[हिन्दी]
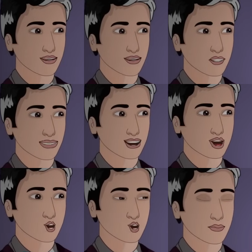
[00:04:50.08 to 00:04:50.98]
कोई बात
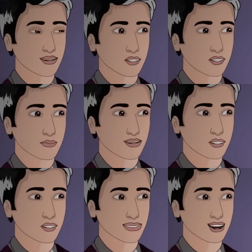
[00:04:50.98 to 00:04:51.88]
नहीं बेटा
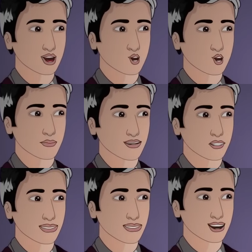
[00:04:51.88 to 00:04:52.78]
जिस घर में शादी
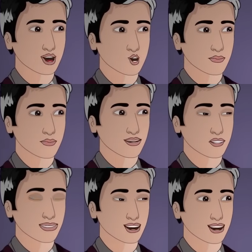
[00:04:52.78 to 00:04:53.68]
होगी फिर वही
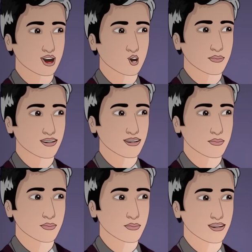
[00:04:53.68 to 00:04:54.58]
तुम्हारे मम्मी पापा
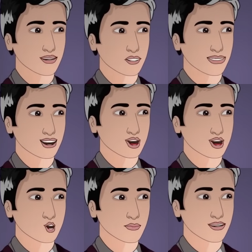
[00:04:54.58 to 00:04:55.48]
होंगे वो जैसा
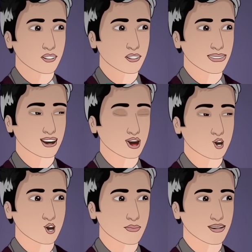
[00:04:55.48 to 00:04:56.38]
कहेंगे वैसा
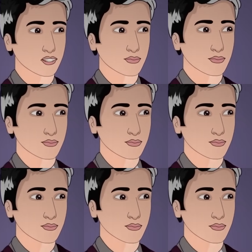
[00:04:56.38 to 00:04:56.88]
ही करना